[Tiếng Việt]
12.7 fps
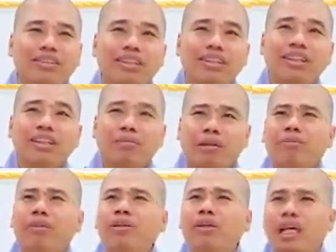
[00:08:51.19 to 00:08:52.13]
Mà vì có
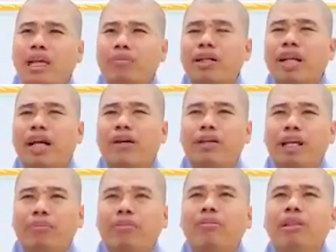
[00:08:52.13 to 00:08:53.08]
đẹp cỡ nào đẹp, những
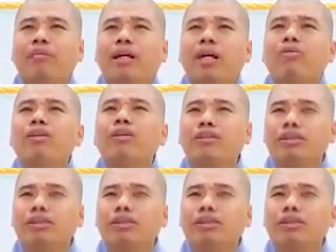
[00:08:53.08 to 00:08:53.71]
vị mà không cười